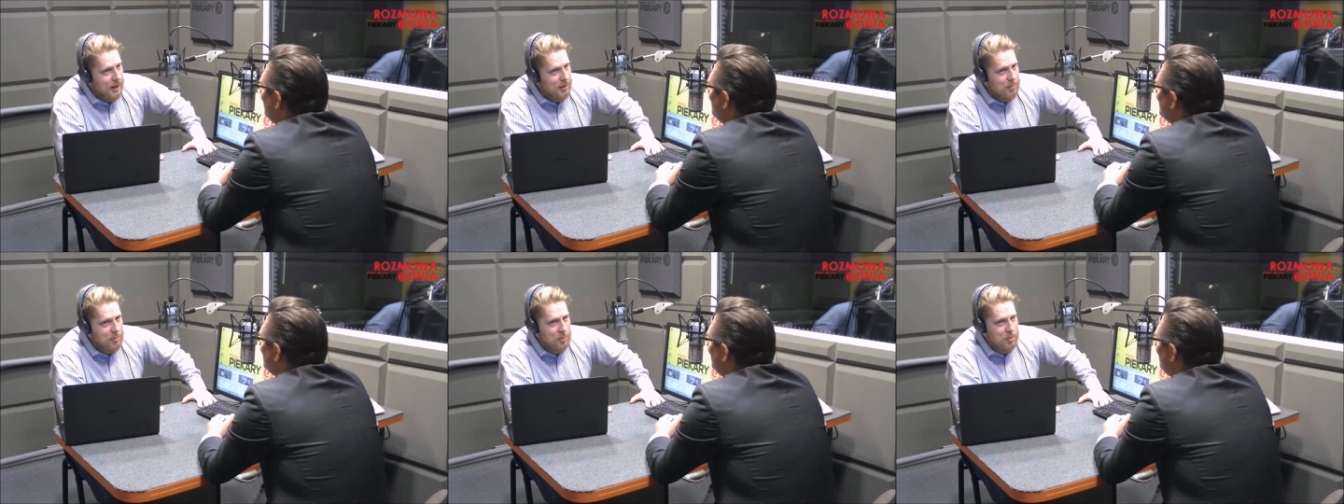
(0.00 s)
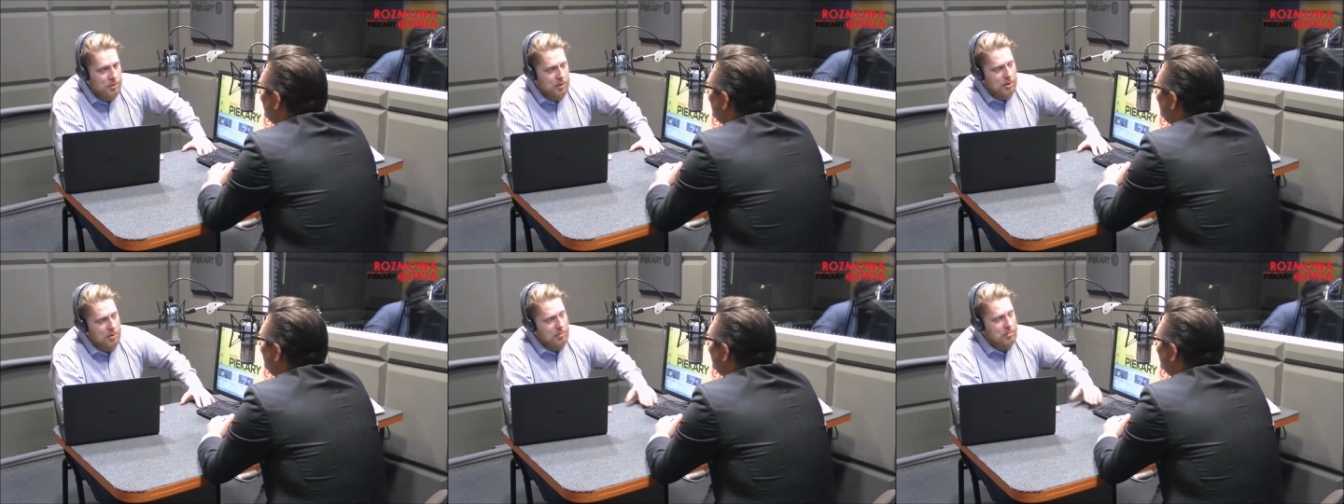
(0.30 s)
na
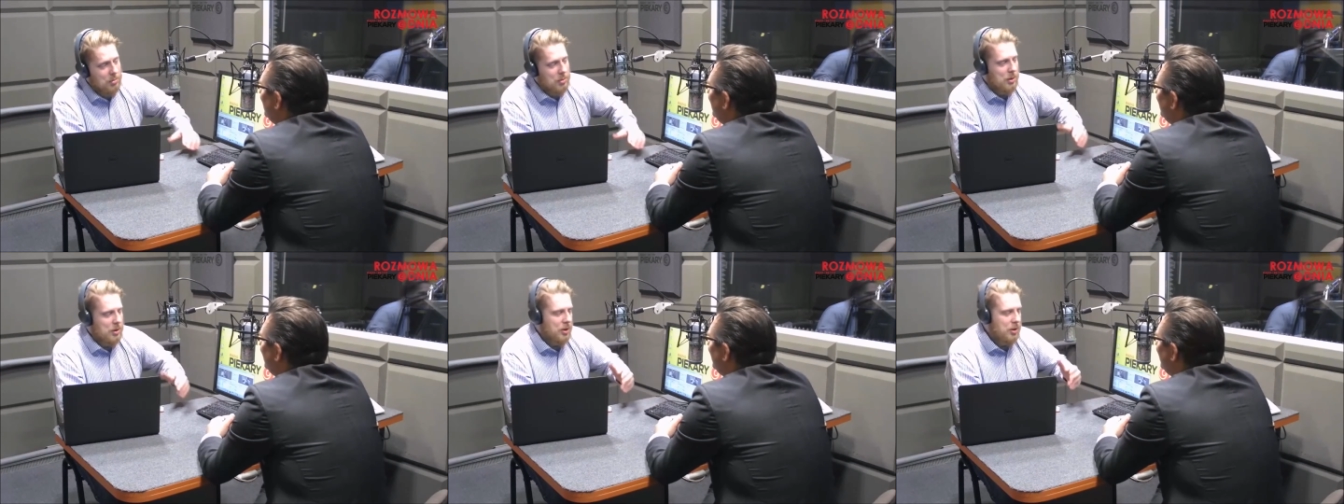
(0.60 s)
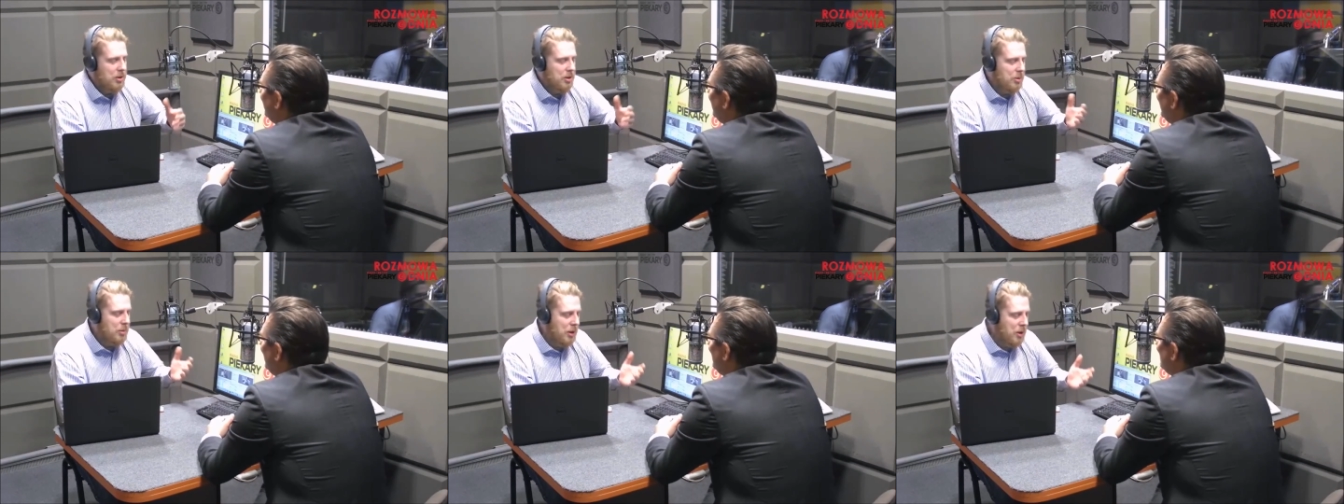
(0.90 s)
przykład, no,
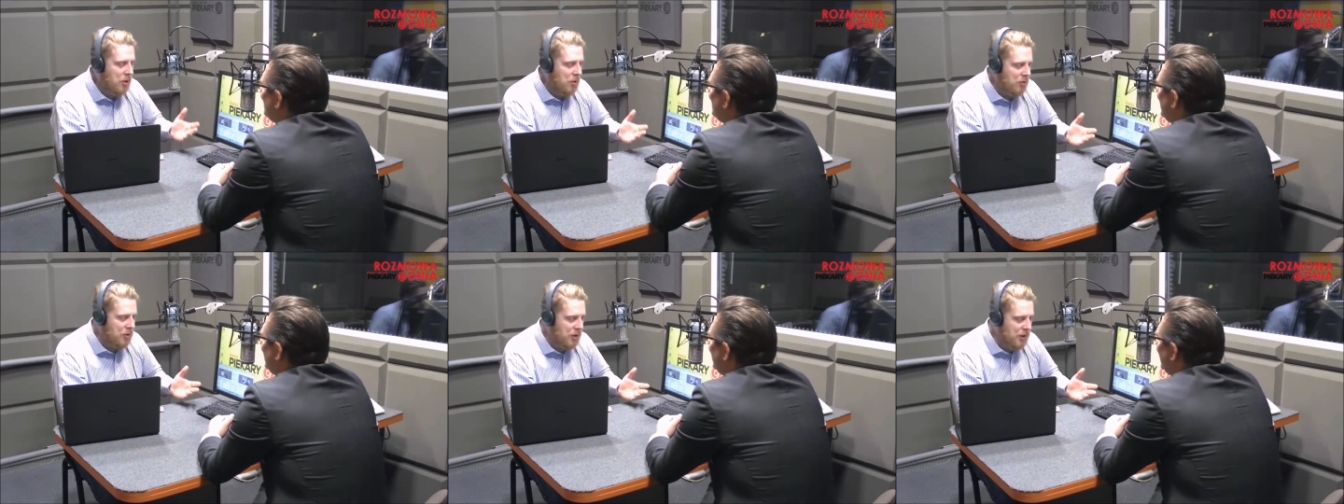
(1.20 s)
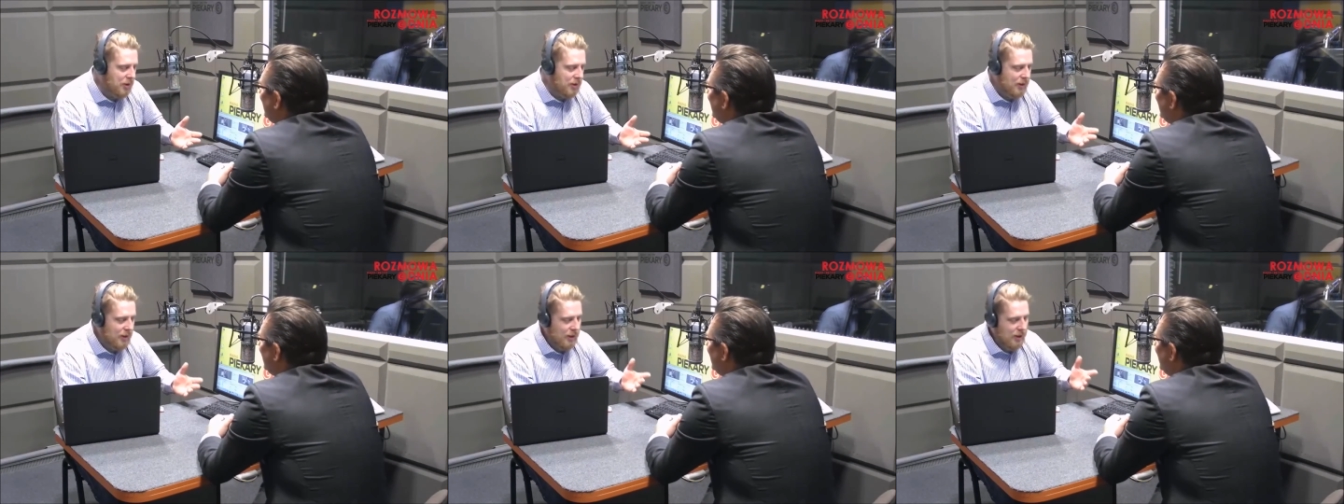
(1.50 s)
panie
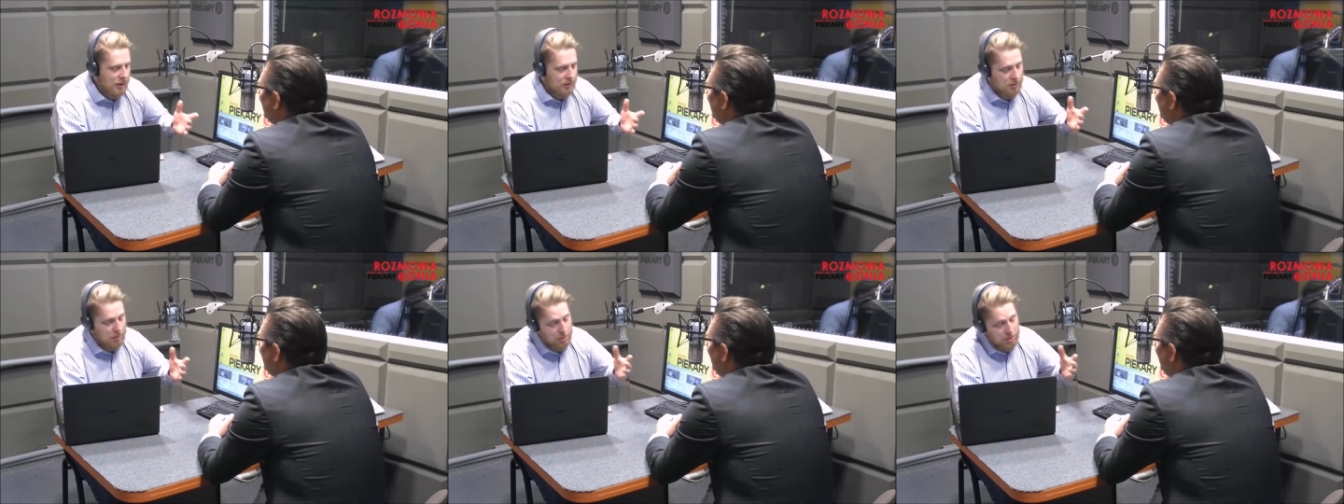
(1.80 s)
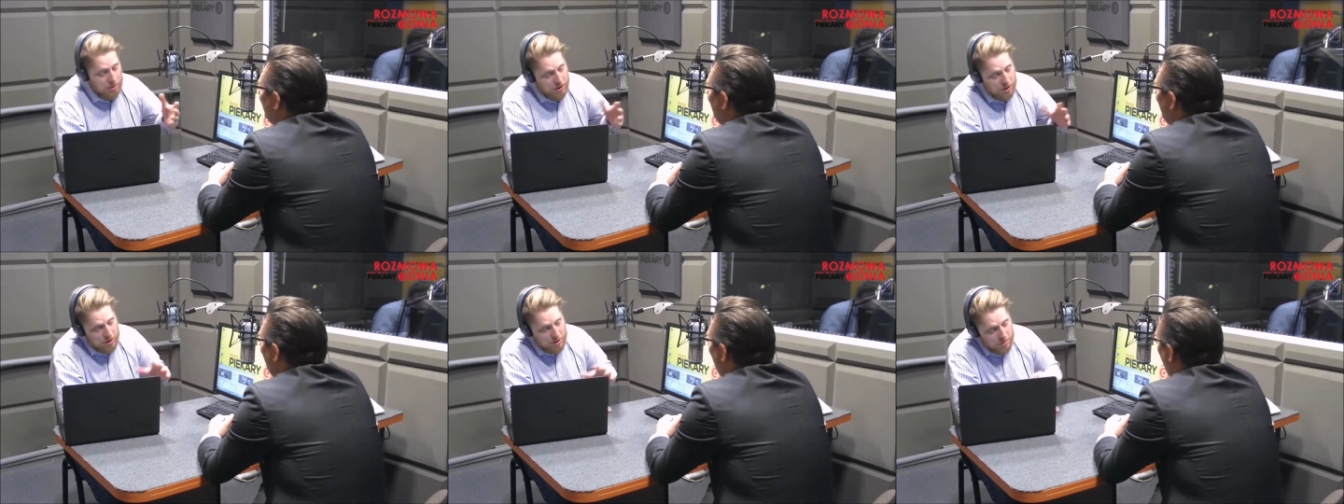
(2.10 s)
Siemianowice,
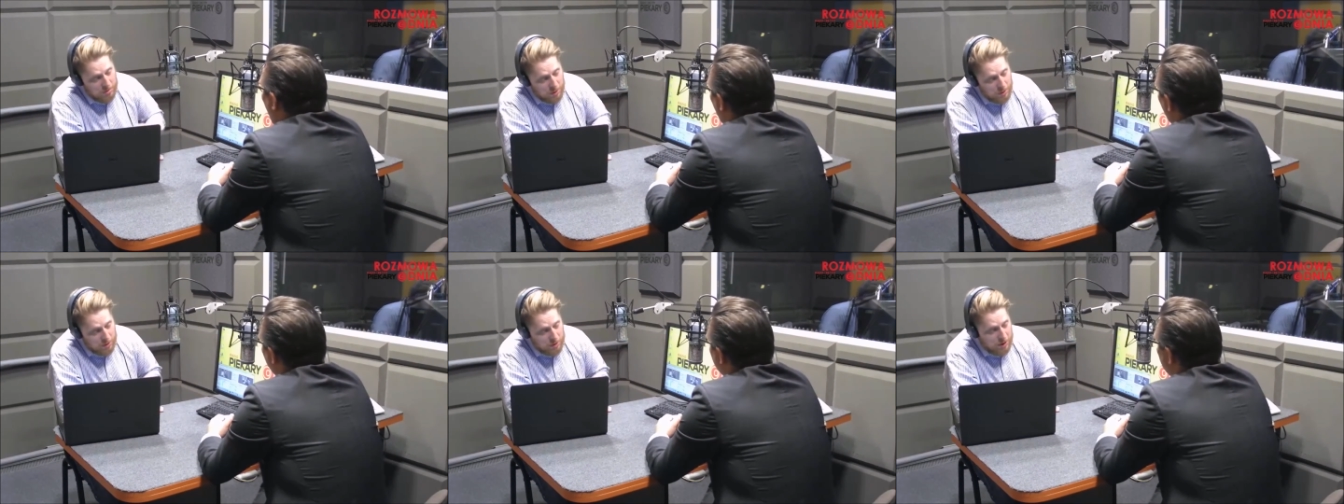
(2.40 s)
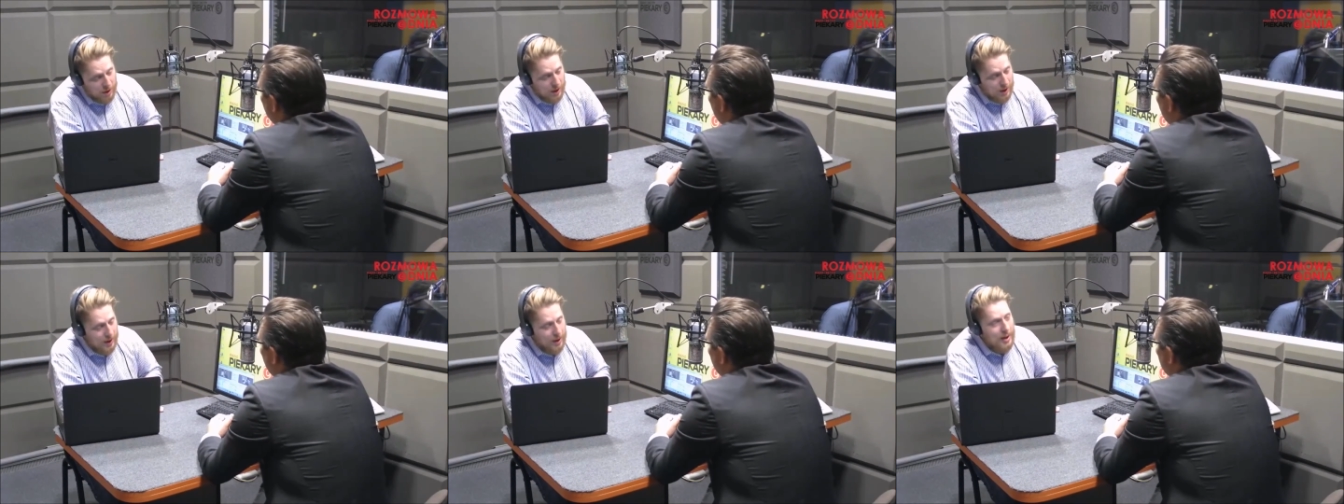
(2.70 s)
słyszę, że Ale
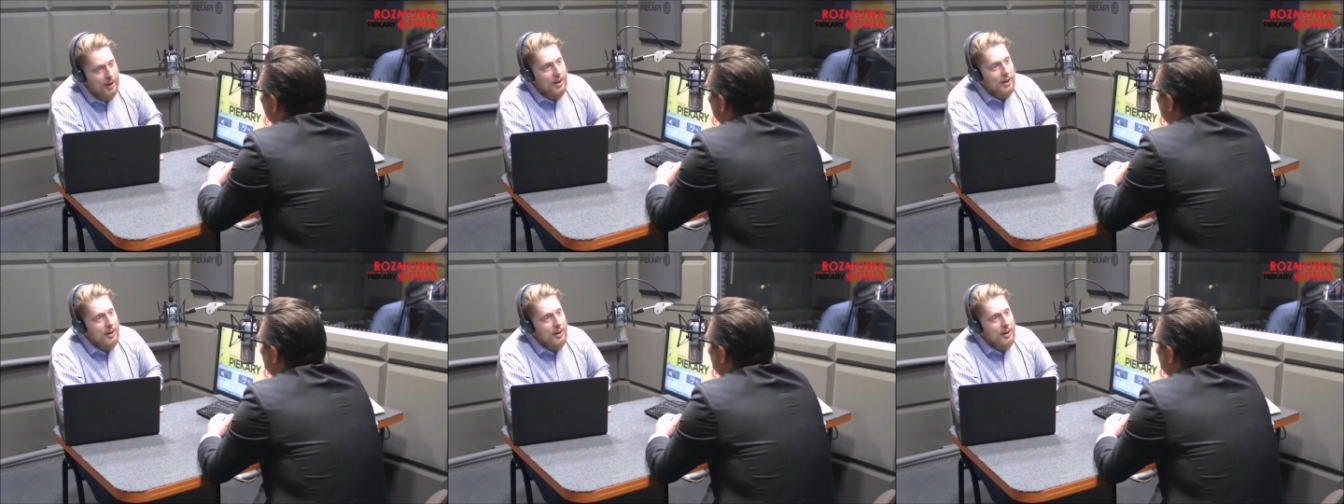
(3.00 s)
może